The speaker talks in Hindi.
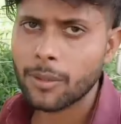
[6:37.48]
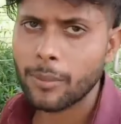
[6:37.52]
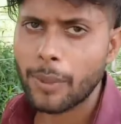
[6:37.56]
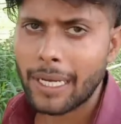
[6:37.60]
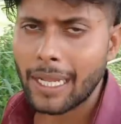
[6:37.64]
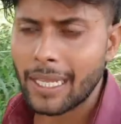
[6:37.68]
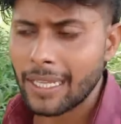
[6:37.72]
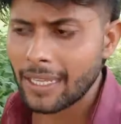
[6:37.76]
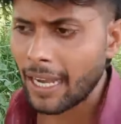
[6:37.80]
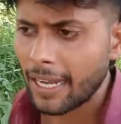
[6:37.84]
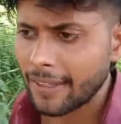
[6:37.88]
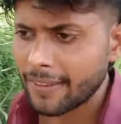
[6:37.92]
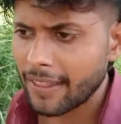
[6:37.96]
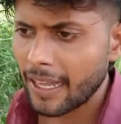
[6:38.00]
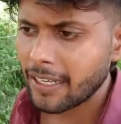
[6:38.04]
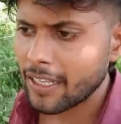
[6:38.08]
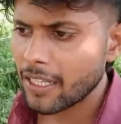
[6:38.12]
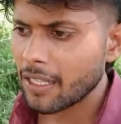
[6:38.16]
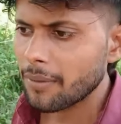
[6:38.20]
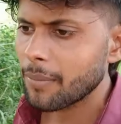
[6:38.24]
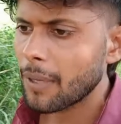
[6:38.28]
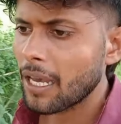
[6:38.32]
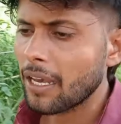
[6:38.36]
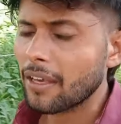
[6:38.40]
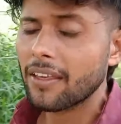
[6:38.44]
समझ में नहीं आता
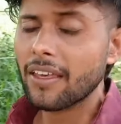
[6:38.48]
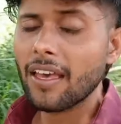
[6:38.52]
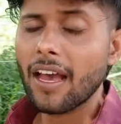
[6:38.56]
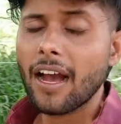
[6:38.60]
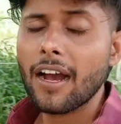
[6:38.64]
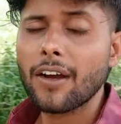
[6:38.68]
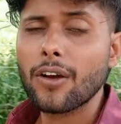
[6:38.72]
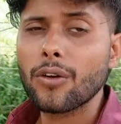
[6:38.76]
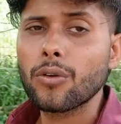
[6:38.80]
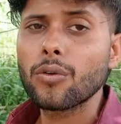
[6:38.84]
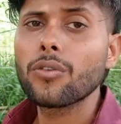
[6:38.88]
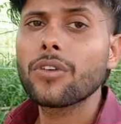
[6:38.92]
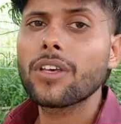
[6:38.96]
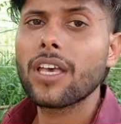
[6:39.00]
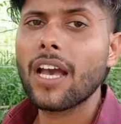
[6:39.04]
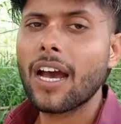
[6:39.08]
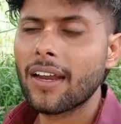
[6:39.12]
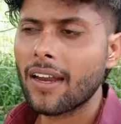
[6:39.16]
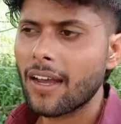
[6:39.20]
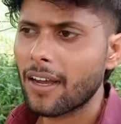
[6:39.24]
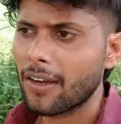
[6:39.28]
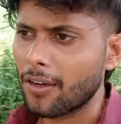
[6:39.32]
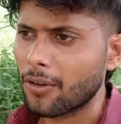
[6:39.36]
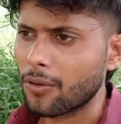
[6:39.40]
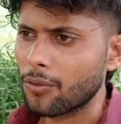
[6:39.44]
कि मैं क्या करूँ
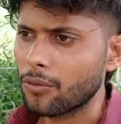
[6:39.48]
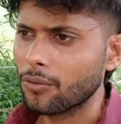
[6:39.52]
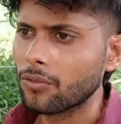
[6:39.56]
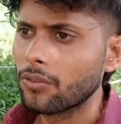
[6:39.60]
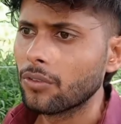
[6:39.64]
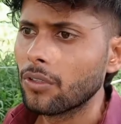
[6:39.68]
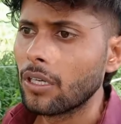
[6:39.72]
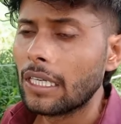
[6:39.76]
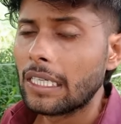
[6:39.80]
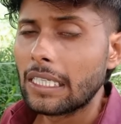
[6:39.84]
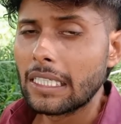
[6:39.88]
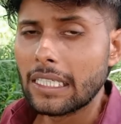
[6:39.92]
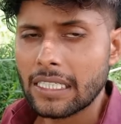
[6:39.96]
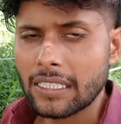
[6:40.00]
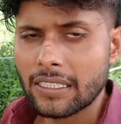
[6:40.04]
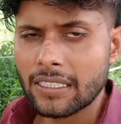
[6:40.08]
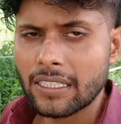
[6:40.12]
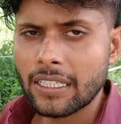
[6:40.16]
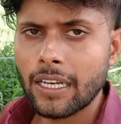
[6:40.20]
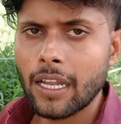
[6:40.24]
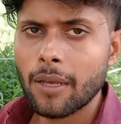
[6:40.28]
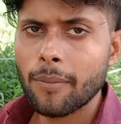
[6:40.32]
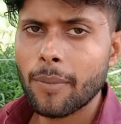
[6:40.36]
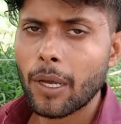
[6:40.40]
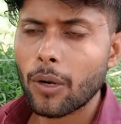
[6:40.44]
क्या ना करूँ
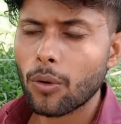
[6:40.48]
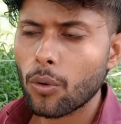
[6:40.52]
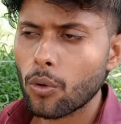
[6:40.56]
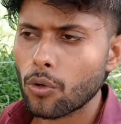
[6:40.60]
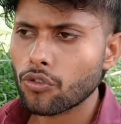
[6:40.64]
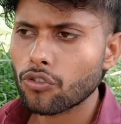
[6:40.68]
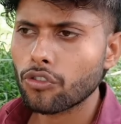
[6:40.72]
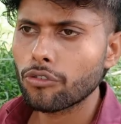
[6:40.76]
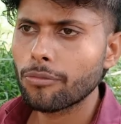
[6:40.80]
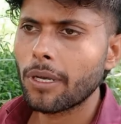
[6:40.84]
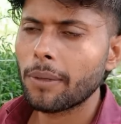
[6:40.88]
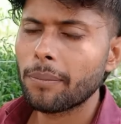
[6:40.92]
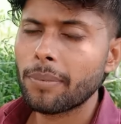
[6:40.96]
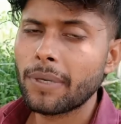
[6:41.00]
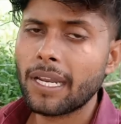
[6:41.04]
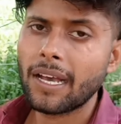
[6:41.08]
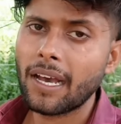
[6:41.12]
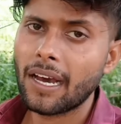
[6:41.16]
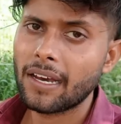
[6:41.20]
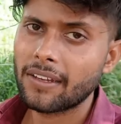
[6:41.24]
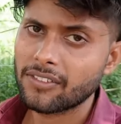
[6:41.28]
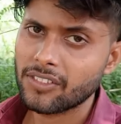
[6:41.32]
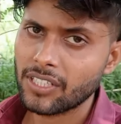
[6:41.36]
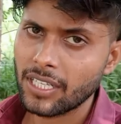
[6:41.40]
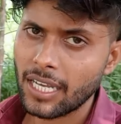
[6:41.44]
इसीलिए मैं रोज़ सुबह अपने
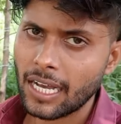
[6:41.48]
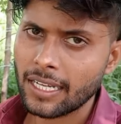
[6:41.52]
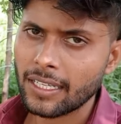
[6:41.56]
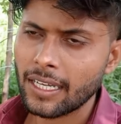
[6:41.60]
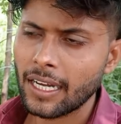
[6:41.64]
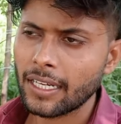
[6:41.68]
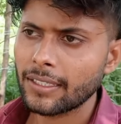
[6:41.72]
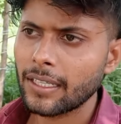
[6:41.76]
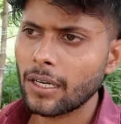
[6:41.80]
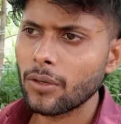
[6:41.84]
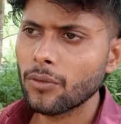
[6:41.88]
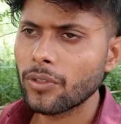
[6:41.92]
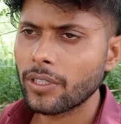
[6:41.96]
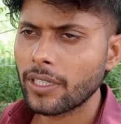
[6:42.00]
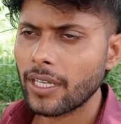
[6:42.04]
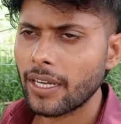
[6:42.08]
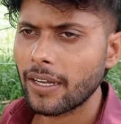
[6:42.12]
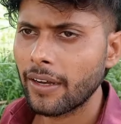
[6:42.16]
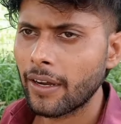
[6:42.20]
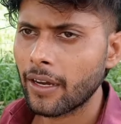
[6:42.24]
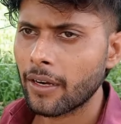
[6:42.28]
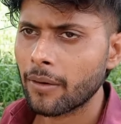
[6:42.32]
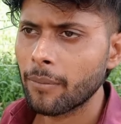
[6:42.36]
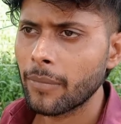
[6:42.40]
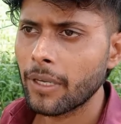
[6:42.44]
घर से आ जाता हूँ
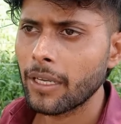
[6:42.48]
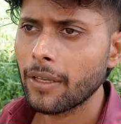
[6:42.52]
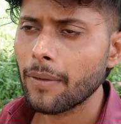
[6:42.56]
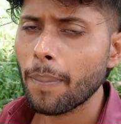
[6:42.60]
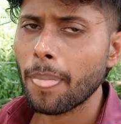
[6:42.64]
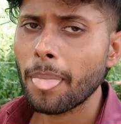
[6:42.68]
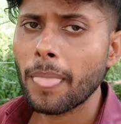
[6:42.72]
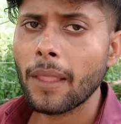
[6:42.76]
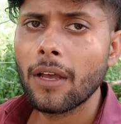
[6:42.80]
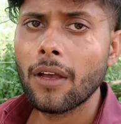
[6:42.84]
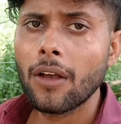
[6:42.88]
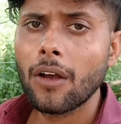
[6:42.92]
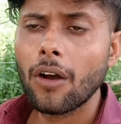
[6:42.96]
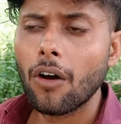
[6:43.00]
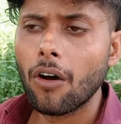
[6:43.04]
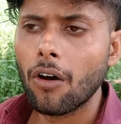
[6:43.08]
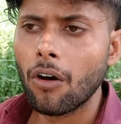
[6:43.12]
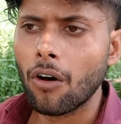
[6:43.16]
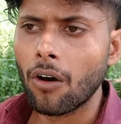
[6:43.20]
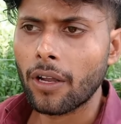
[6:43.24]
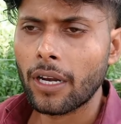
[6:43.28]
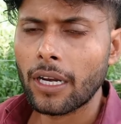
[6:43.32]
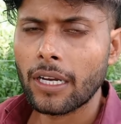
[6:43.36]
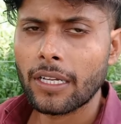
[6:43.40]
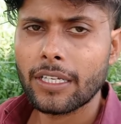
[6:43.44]
उनके घर में
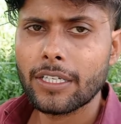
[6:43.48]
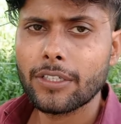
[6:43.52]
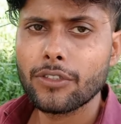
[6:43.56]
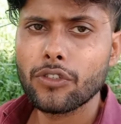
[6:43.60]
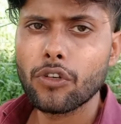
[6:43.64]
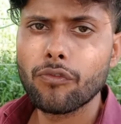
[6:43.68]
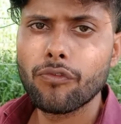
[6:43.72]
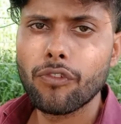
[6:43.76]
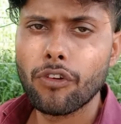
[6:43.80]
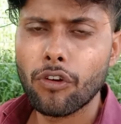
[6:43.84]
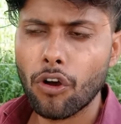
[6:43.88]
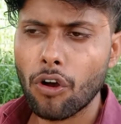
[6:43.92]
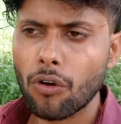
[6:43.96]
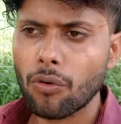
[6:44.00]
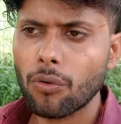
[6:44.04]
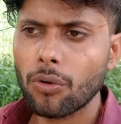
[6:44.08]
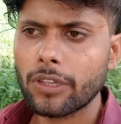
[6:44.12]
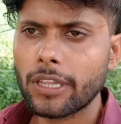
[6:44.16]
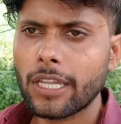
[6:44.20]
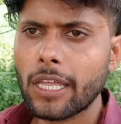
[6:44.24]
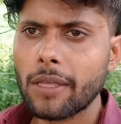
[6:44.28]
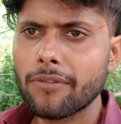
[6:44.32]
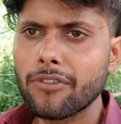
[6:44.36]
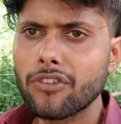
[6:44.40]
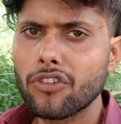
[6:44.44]
और इनकी जो व्लॉग
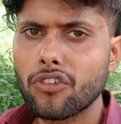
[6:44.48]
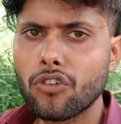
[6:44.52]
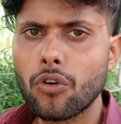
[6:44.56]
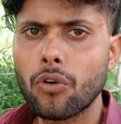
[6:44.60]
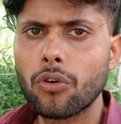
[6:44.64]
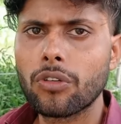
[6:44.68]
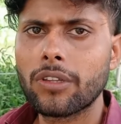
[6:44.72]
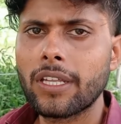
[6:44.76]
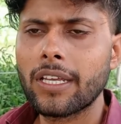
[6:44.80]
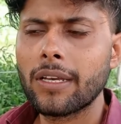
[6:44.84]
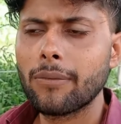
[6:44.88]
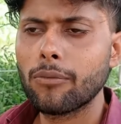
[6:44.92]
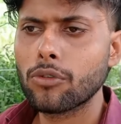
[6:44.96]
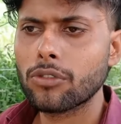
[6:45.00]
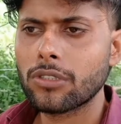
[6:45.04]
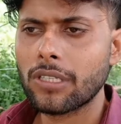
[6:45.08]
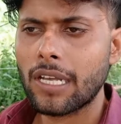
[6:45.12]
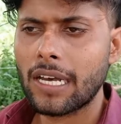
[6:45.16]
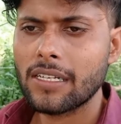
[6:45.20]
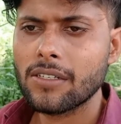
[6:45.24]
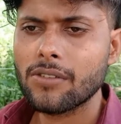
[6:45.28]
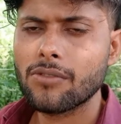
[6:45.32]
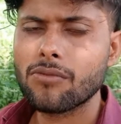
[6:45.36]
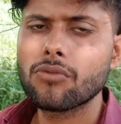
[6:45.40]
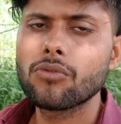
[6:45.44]
होते हैं वीडियो होते हैं वो
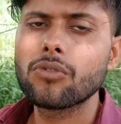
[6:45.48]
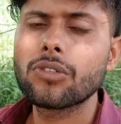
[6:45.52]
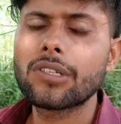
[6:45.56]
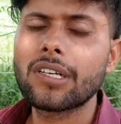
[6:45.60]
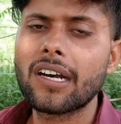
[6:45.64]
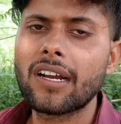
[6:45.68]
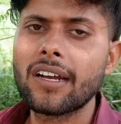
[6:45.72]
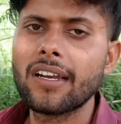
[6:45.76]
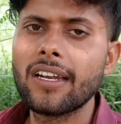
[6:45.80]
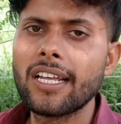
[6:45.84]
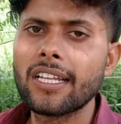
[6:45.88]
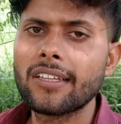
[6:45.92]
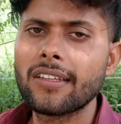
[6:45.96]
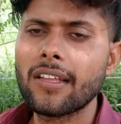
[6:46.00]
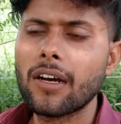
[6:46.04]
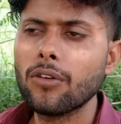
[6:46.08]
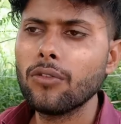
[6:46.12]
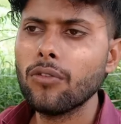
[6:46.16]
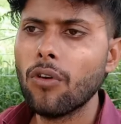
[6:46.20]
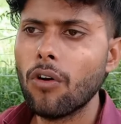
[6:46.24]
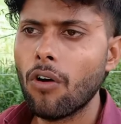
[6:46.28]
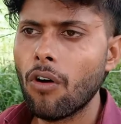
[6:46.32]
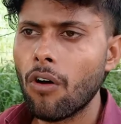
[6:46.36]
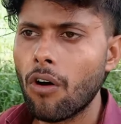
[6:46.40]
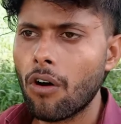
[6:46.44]
सारी शूट कर लेता
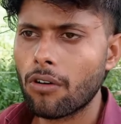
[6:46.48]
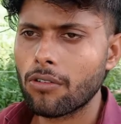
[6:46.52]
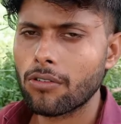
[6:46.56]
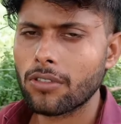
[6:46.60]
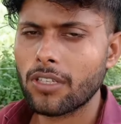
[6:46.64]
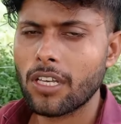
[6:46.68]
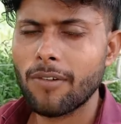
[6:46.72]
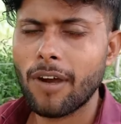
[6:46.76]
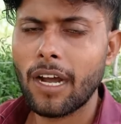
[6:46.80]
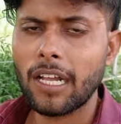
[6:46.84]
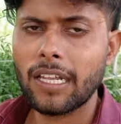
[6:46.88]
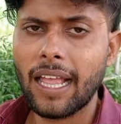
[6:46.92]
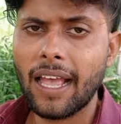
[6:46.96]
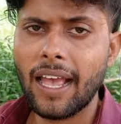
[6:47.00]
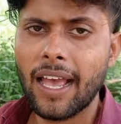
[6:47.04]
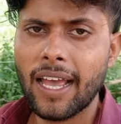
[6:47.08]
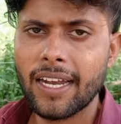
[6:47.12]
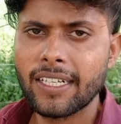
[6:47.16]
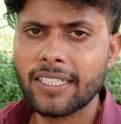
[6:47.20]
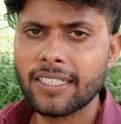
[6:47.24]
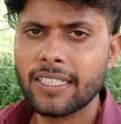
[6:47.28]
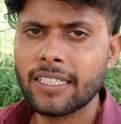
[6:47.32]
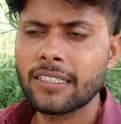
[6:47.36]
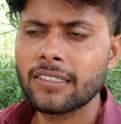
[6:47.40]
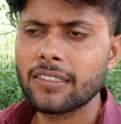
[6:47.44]
हूँ और उसके बाद
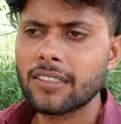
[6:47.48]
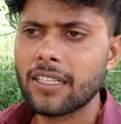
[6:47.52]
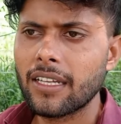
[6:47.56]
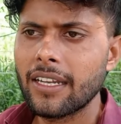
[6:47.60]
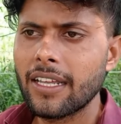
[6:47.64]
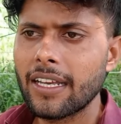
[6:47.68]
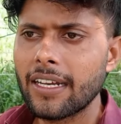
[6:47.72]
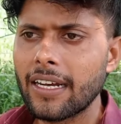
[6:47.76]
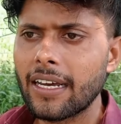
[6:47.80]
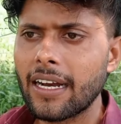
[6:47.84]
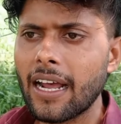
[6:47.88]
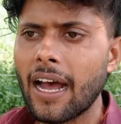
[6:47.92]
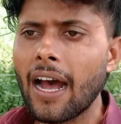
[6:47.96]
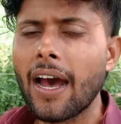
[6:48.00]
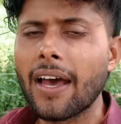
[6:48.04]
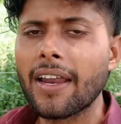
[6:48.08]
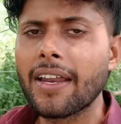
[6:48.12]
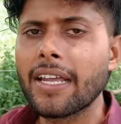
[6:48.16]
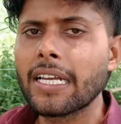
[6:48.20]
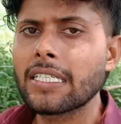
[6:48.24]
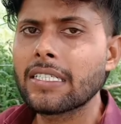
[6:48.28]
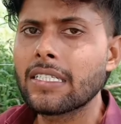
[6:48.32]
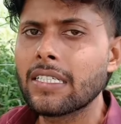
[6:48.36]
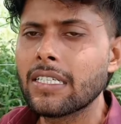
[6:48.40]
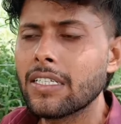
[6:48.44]
एडिटिंग से लेकर
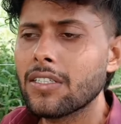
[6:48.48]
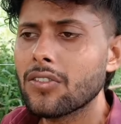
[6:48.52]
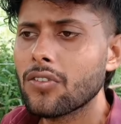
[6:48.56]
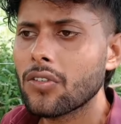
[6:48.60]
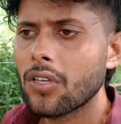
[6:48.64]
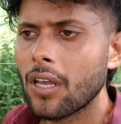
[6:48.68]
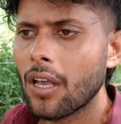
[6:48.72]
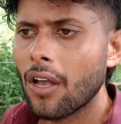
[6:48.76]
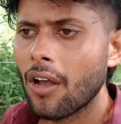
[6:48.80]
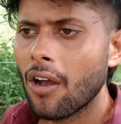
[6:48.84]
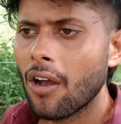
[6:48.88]
हर एक चीज़